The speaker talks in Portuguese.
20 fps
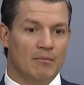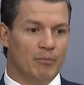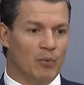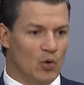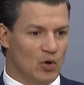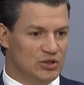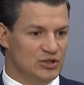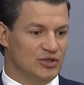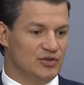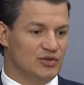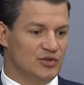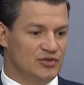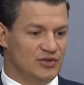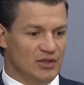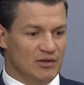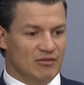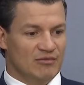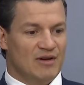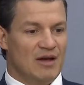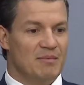Poxa, se
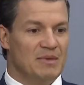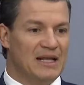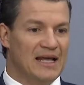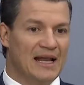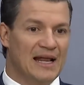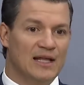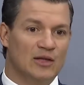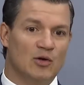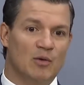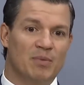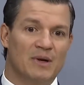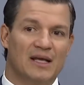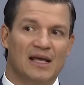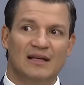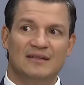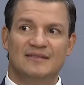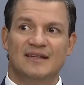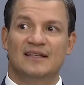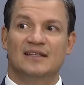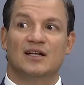você não vai minerar, então para
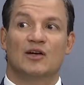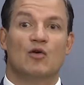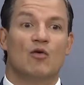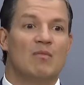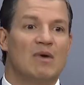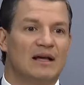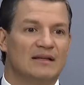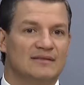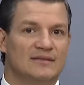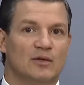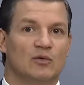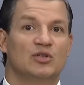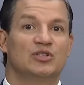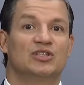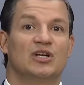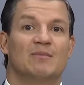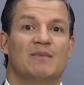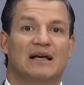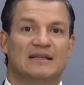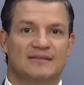que você entra com uma ação que
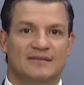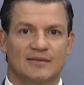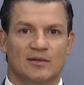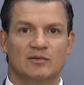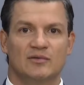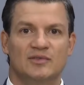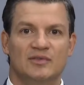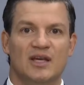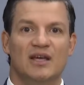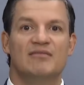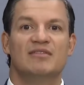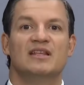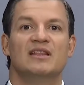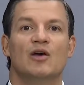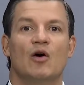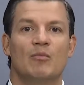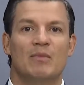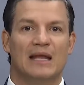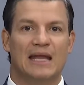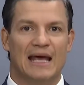chama ação de
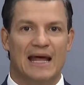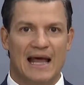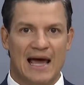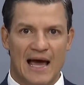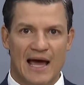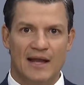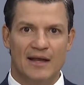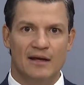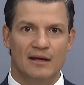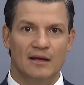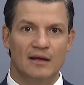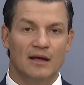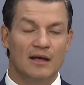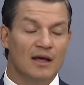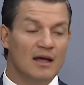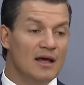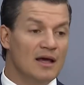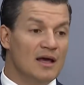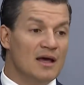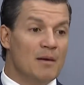servidão minerária
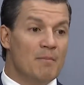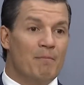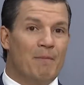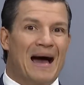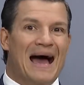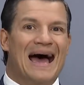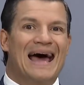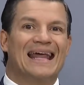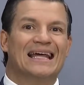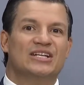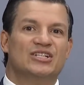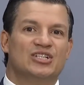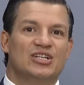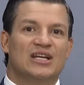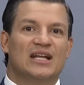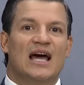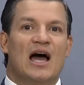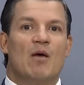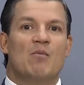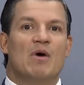para
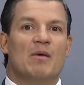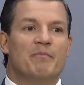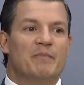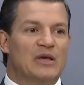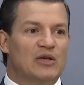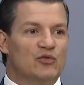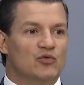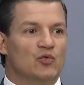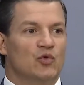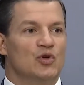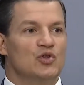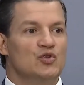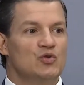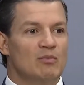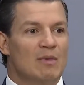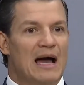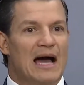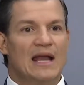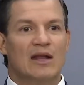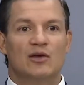tirar uma pessoa de
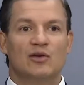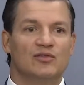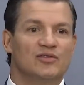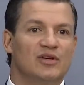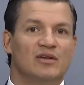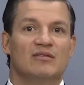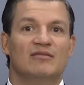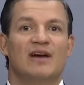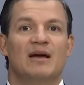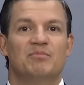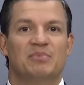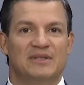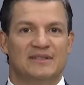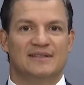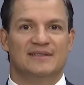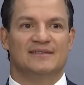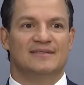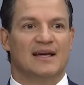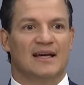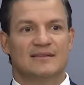uma área que você não vai
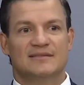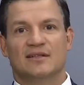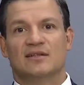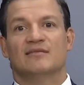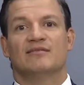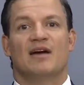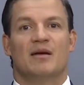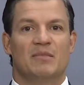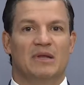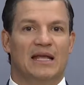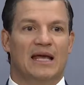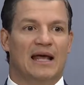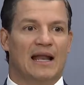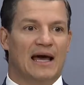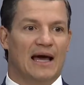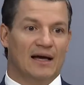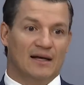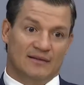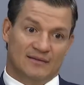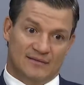precisar, que você não vai
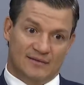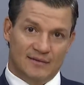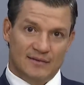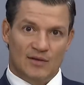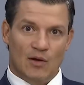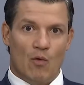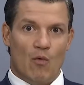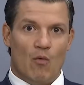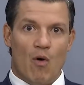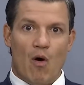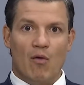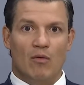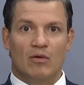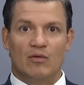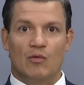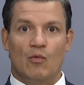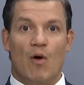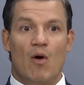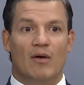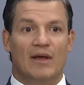minerar? Então, qual,
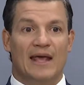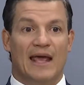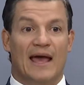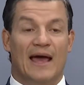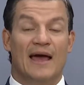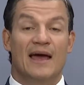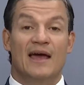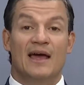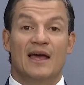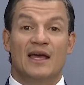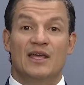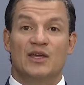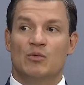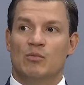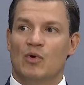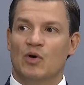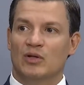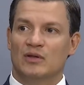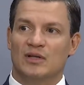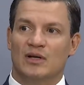é. qual que é? E
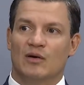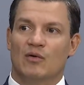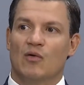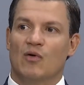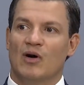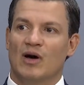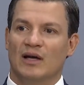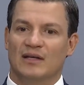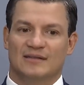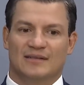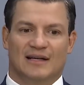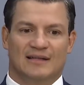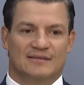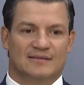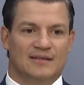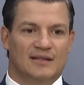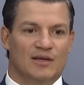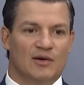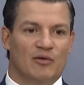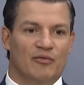uma outra coisa,
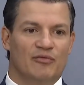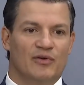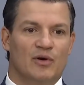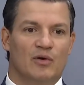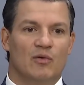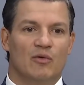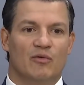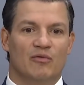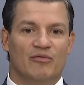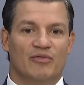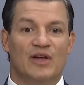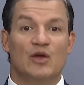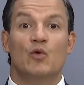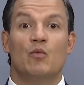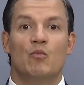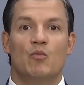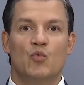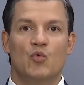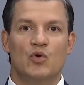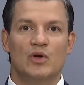assim, que eu fico
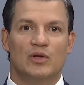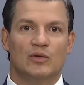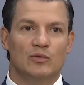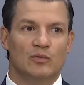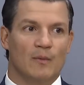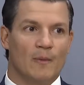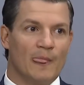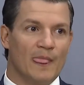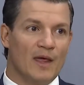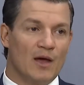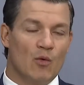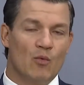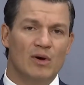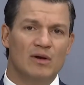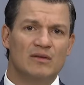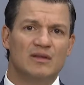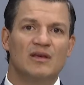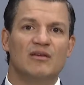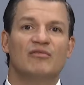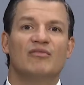vendo muito,
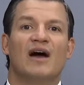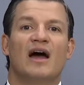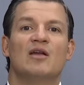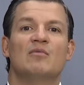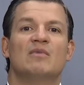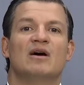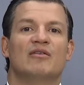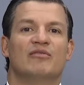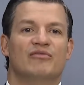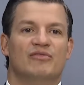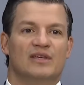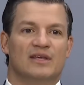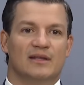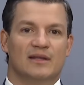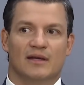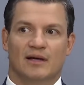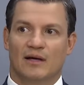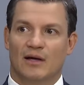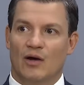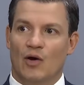quanto que vale uma
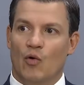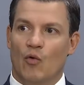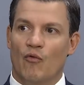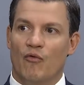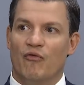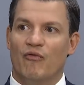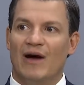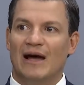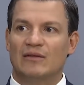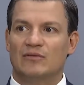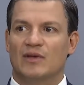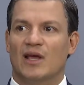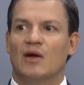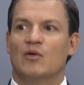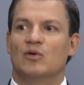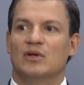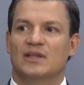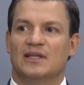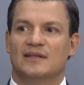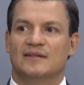vida? O fato que
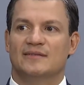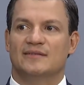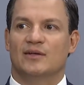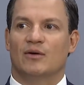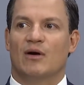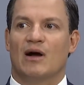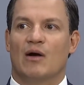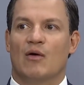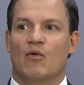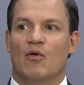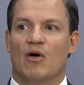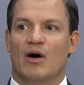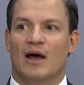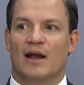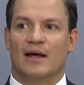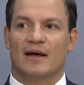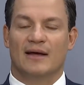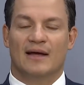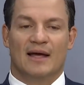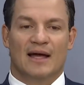aconteceu
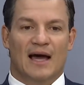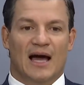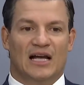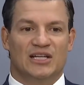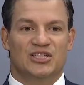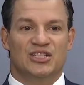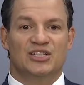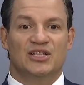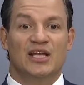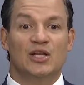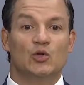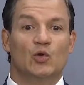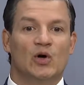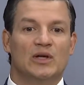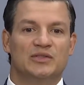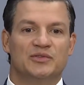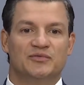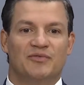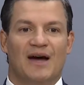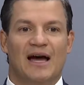agora, a gente tem
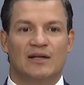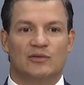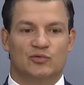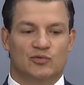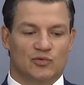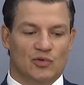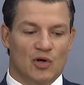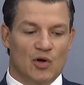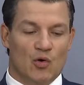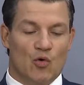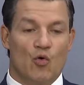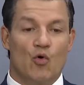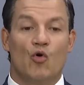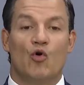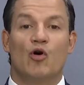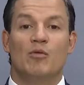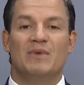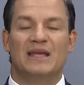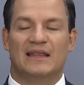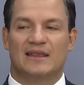dois fatos
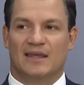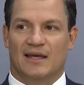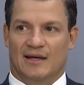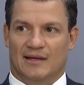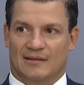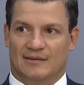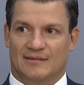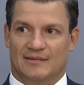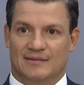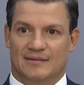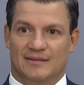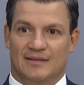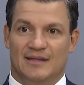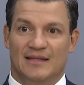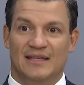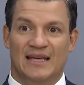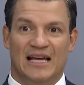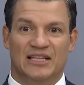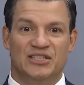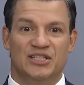concomitantes
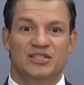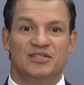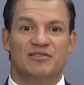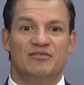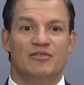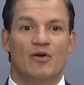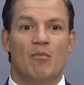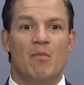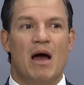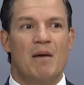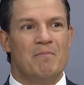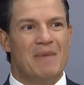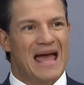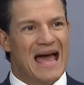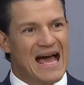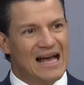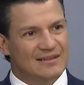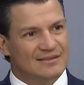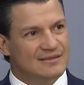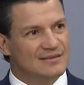e a gente vê uma
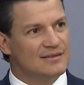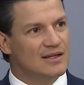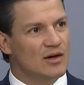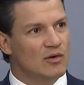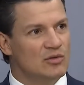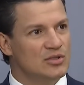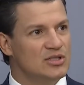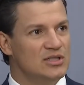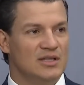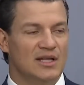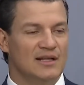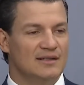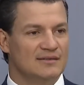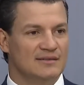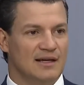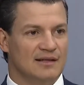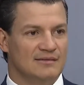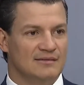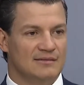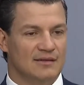aberração de
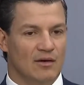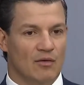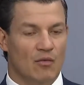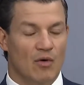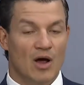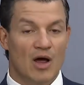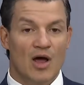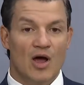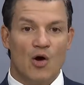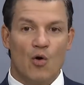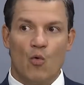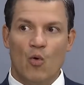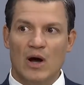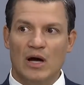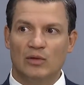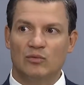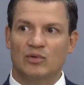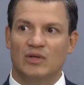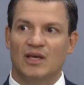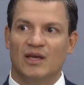indenização.
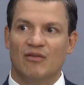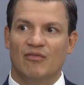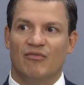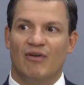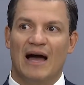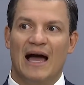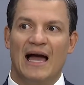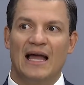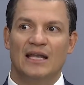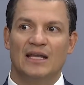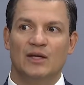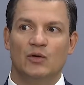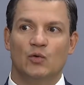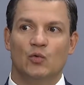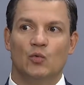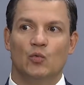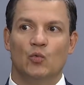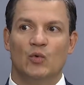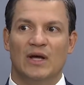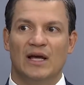Quanto que vale
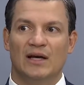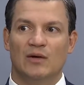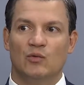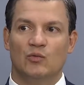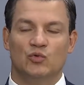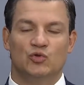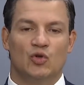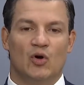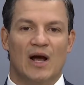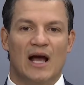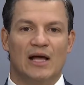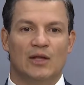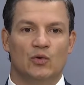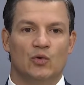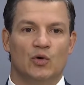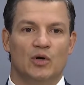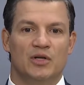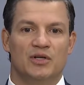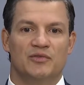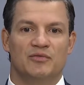um, um
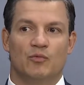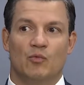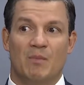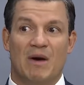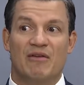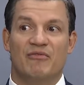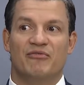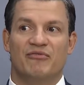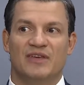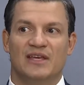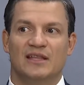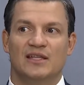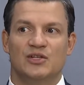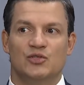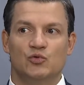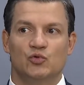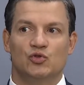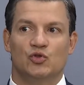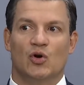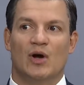jogador, de, uma vida
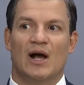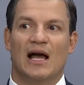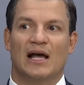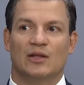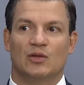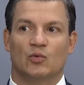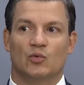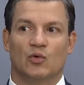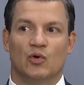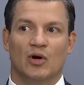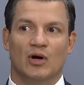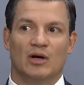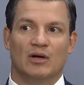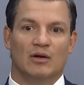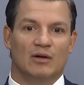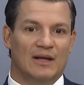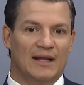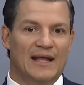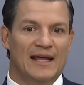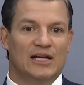de um jogador
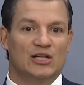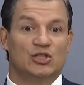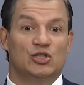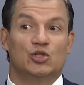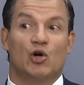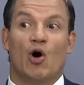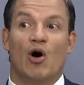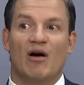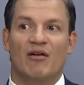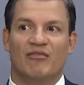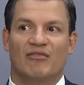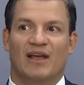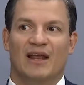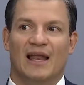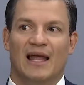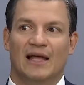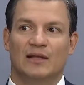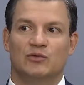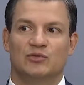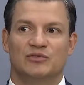né, jovem
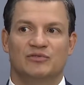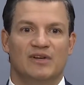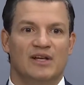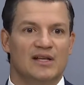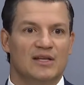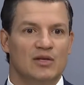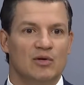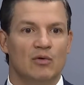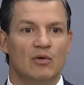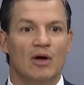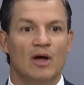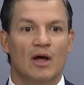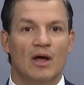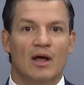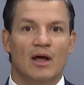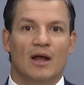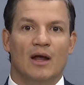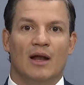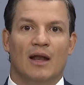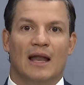lá do juvenil,
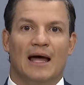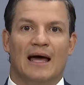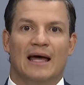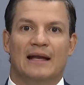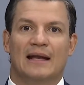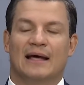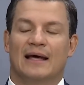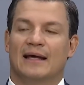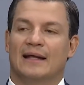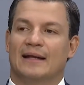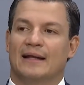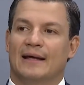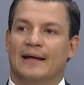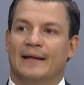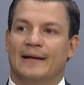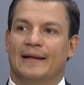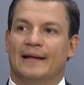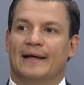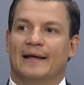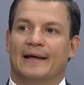lá na,
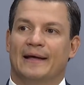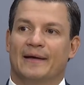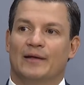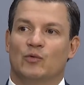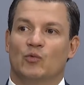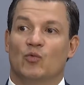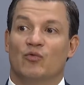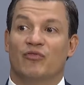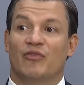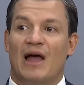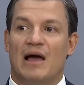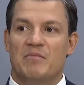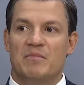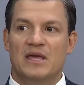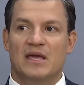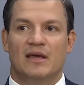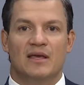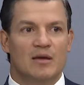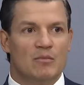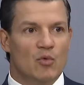na, na, no
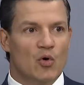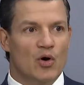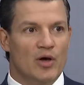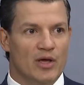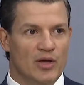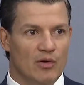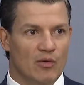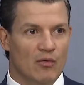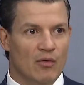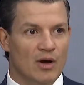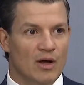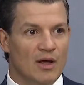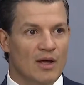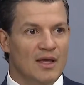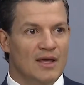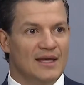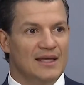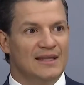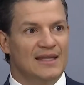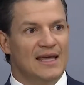Flamengo que morreu?
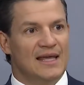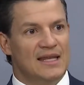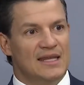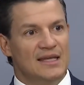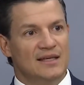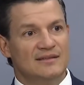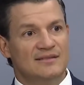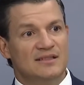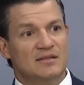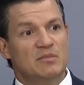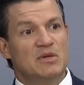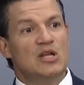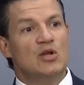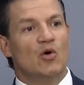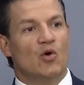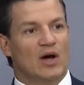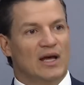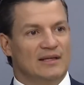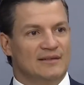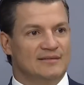Indeniza em
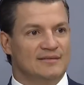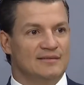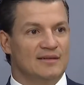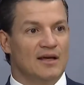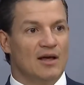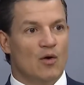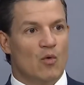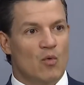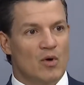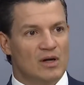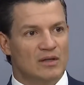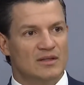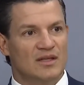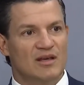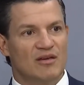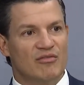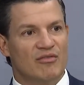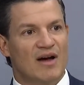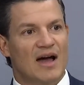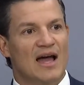milhões quanto
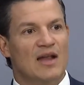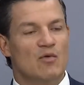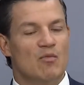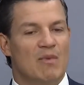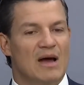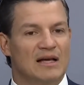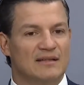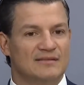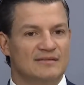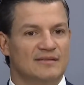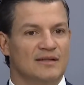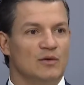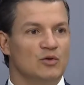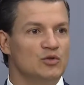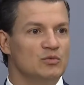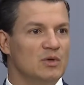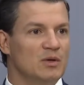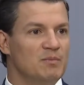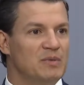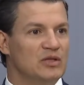que vale uma ação
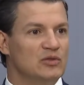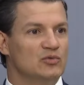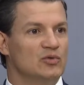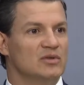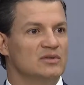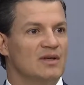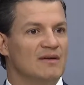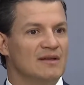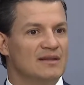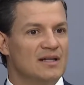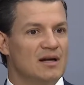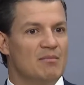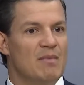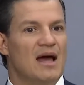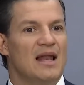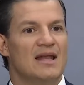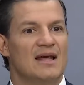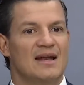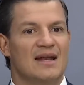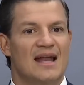de uma pessoa que estava
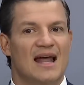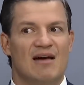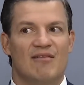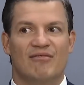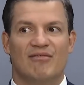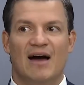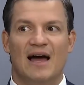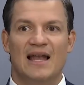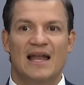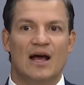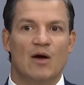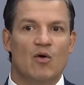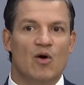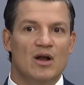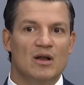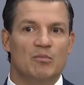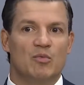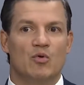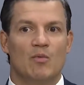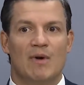trabalhando na Vale
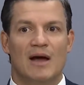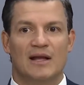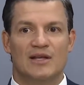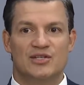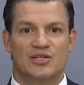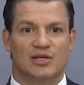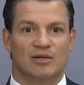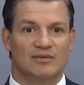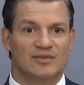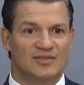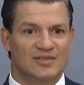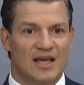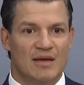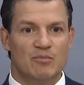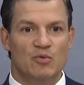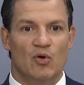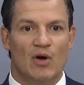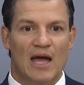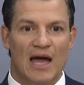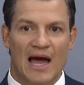agora em Brumadinho? 100
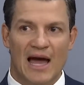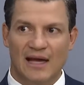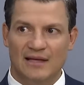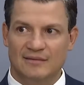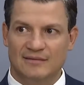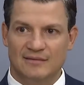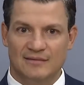mil reais?